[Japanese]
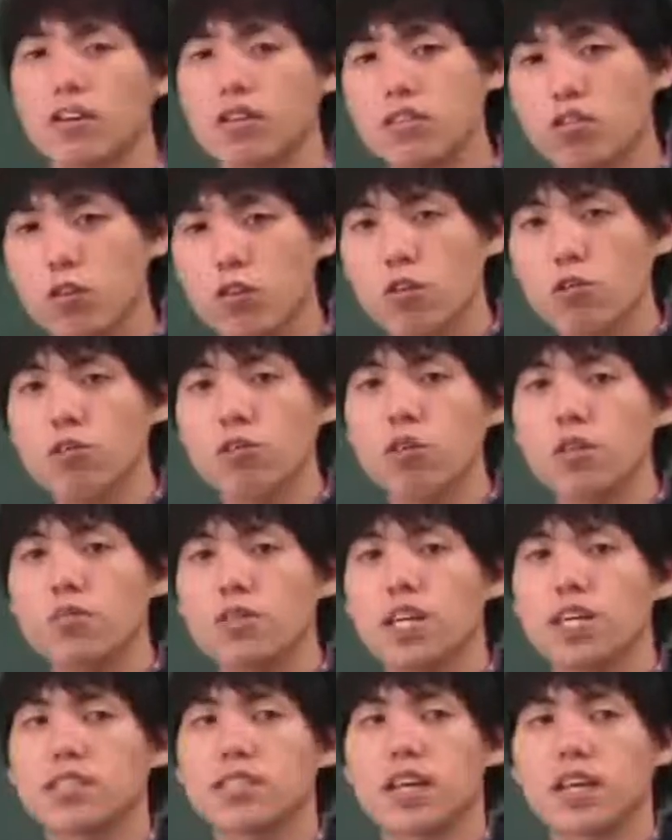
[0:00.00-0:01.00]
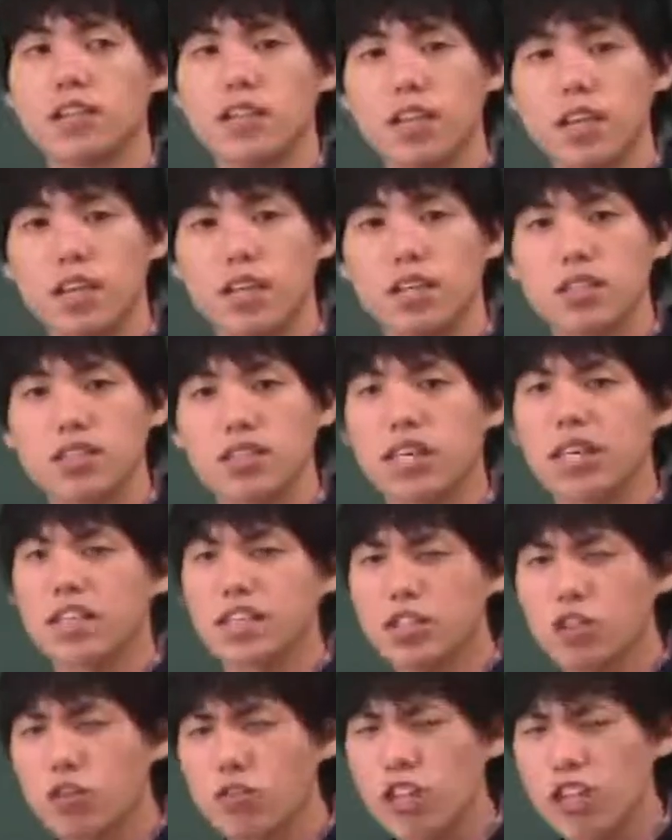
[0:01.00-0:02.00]
えるということを皆さんに
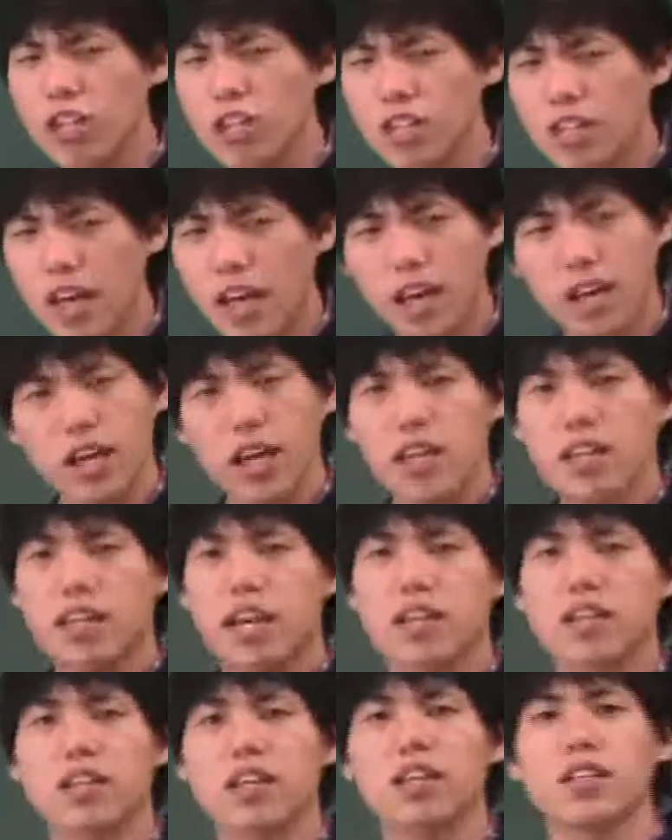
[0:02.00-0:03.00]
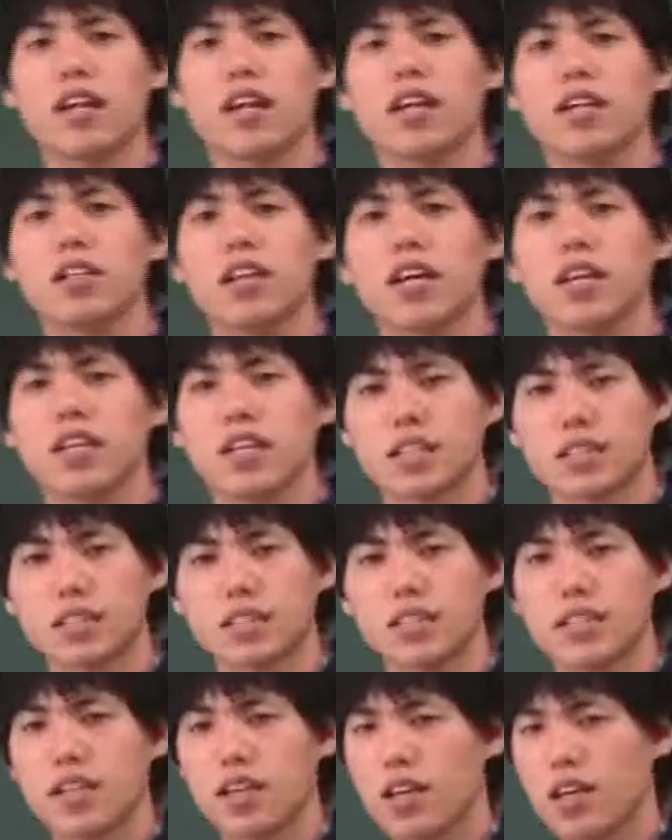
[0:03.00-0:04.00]
積極的にねやっていただきたいで
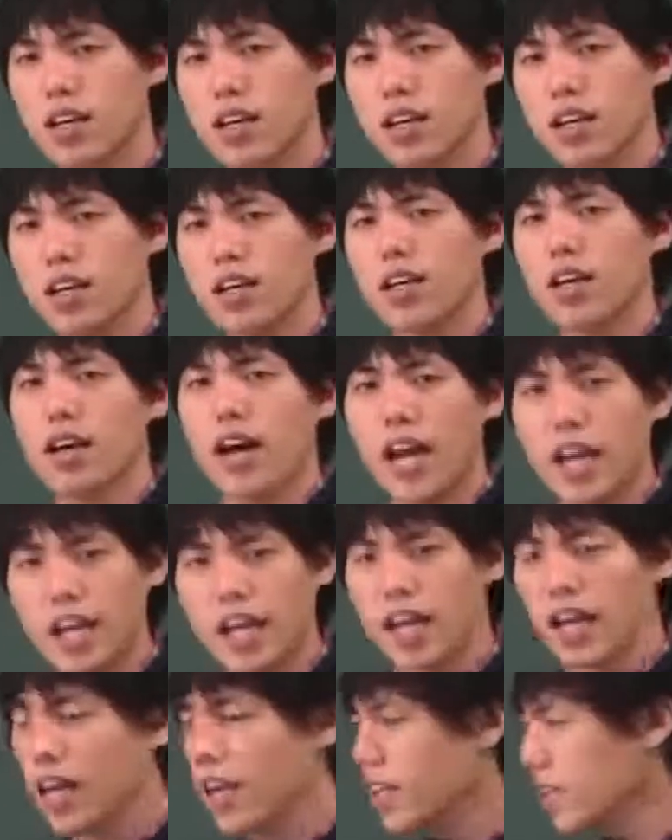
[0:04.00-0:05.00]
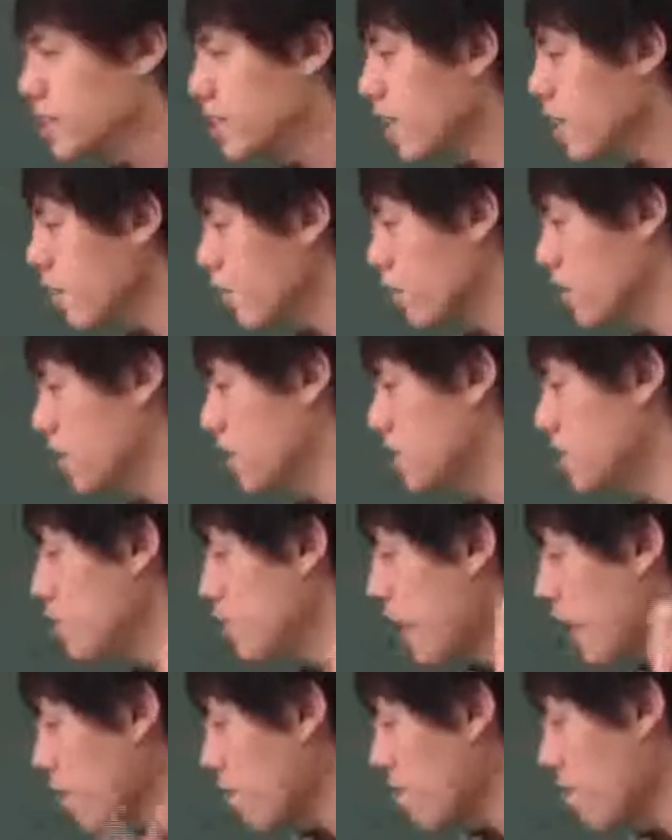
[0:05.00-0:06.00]
す。はい、えー、で最後に3
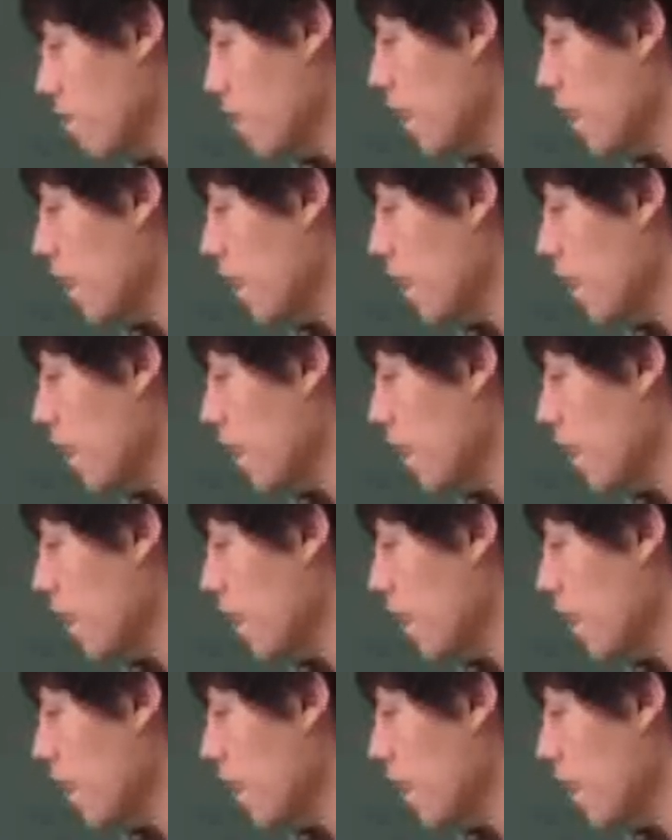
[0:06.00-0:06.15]
つ目、